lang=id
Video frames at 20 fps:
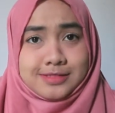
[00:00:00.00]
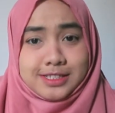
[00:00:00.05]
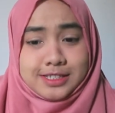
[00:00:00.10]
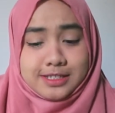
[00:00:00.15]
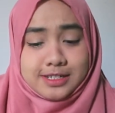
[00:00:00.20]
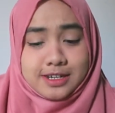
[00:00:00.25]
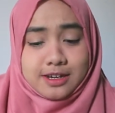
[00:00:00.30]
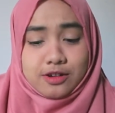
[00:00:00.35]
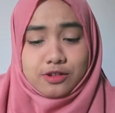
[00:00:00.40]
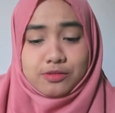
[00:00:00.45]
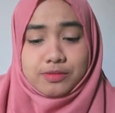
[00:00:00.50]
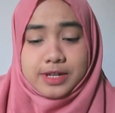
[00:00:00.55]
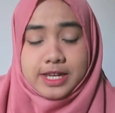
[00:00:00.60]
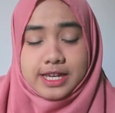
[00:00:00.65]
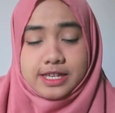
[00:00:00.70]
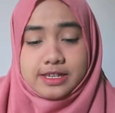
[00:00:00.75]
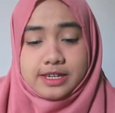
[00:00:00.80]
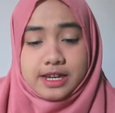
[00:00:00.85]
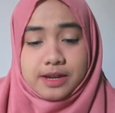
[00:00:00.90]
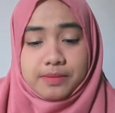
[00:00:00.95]
jadi ya aku
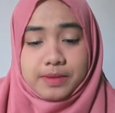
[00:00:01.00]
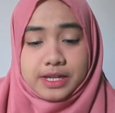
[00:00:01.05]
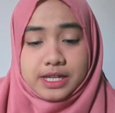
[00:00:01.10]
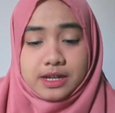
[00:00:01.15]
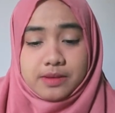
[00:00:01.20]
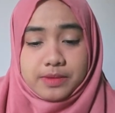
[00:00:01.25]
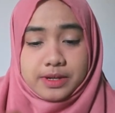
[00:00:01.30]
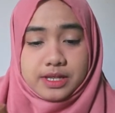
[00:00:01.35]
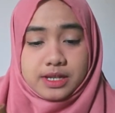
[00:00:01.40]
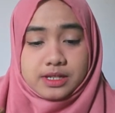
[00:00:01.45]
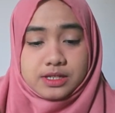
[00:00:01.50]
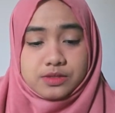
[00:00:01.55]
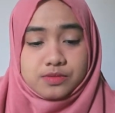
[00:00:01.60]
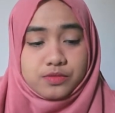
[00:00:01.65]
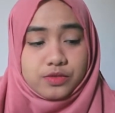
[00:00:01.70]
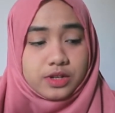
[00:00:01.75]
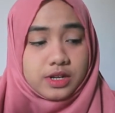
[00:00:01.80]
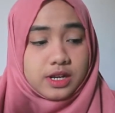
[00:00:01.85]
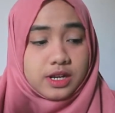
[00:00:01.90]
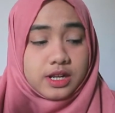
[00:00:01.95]
beli aja yang panjang-panjang
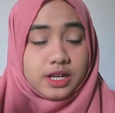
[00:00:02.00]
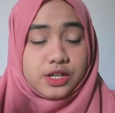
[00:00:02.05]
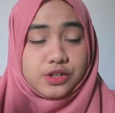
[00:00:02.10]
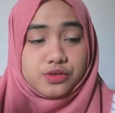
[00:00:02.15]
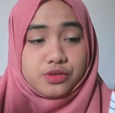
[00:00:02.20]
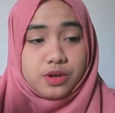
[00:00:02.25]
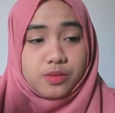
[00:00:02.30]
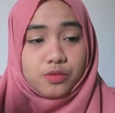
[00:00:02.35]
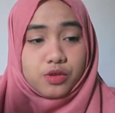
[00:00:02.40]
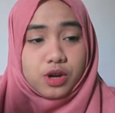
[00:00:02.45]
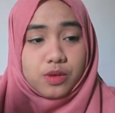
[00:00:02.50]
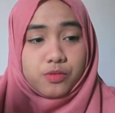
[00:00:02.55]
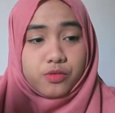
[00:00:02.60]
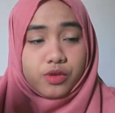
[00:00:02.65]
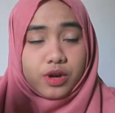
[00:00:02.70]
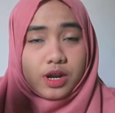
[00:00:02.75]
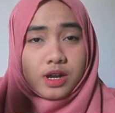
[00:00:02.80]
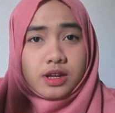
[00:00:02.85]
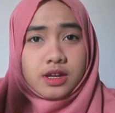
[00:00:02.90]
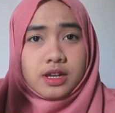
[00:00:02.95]
semua dan ini juga
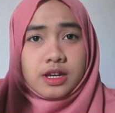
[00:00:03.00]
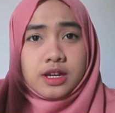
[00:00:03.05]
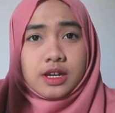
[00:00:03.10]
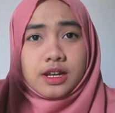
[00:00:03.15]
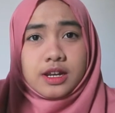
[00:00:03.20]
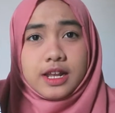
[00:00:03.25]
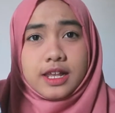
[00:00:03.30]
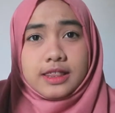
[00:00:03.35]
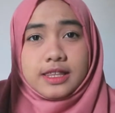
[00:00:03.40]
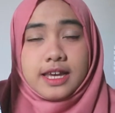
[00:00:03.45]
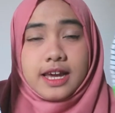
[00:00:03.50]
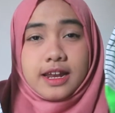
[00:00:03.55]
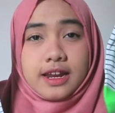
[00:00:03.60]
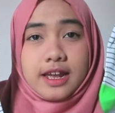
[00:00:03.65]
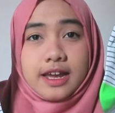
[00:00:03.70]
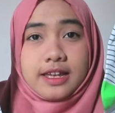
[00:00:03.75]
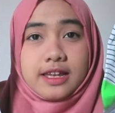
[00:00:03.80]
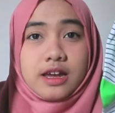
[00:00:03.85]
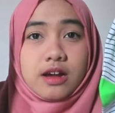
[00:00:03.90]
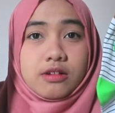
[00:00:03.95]
murah-murah nanti
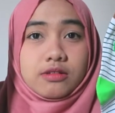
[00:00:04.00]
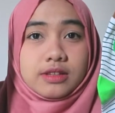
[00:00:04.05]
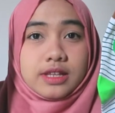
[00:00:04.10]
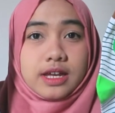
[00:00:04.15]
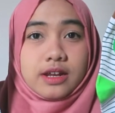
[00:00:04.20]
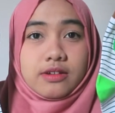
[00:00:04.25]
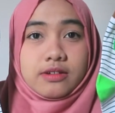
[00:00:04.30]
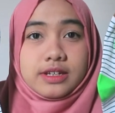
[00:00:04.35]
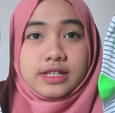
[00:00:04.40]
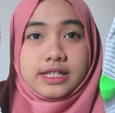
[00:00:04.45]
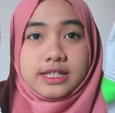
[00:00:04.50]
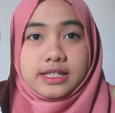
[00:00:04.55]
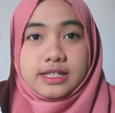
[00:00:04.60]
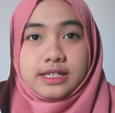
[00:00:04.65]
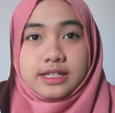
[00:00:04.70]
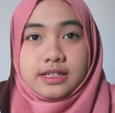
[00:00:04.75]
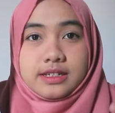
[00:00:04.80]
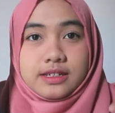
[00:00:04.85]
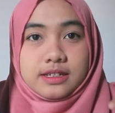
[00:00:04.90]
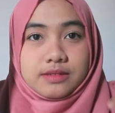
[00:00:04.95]
harganya aku taruh
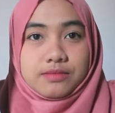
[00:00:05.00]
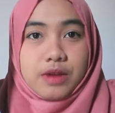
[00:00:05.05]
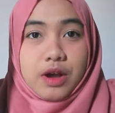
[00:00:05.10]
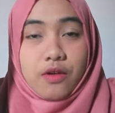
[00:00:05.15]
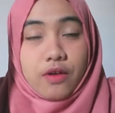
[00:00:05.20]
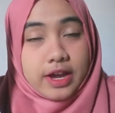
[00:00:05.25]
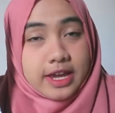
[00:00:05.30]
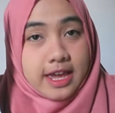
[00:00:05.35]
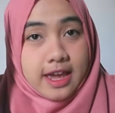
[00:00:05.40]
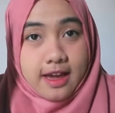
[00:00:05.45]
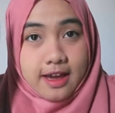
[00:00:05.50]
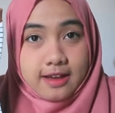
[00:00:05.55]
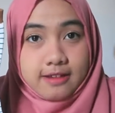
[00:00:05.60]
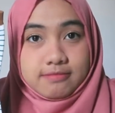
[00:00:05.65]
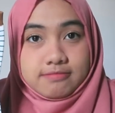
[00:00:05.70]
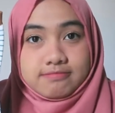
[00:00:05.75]
di bawah ya